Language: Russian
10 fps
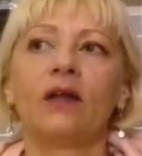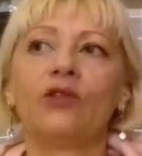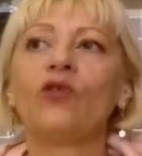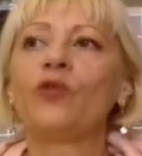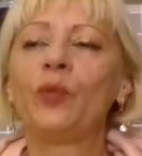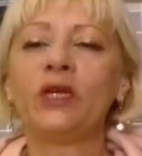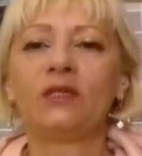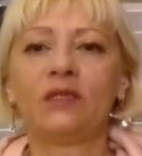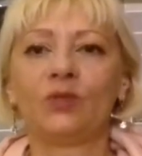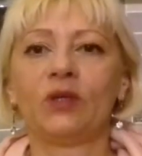Но, в
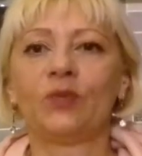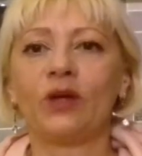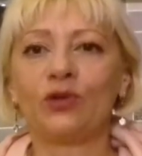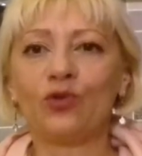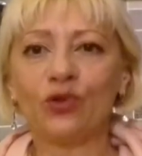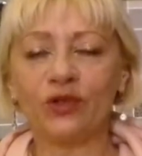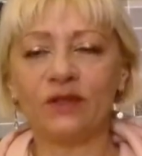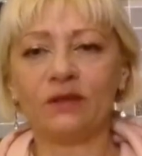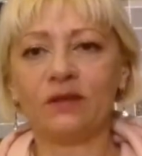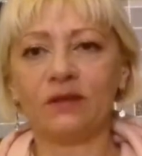принципе, продукты
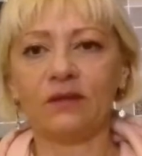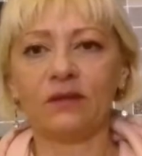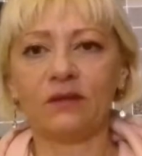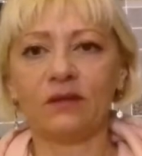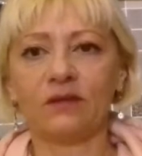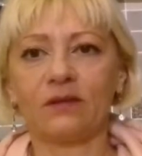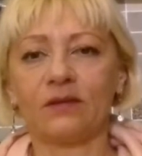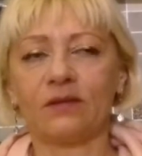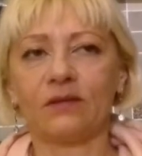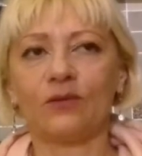здесь э,
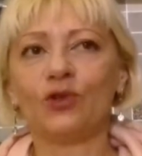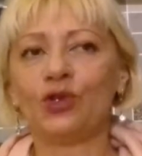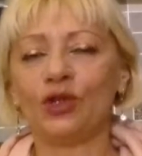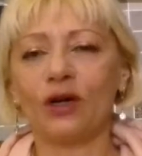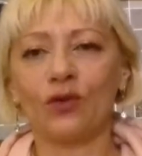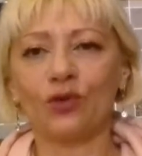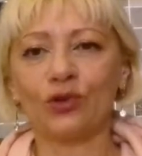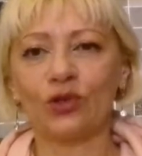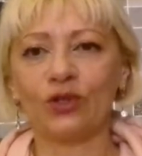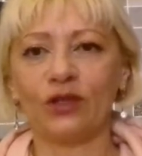очень
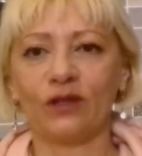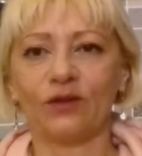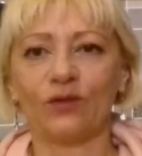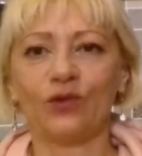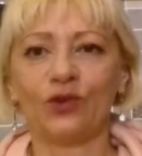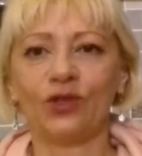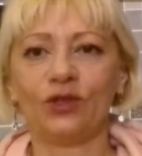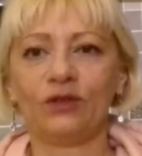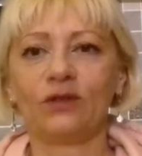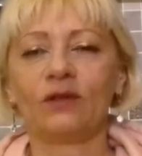хорошие,
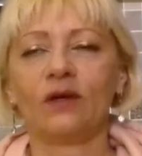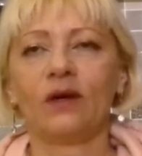очень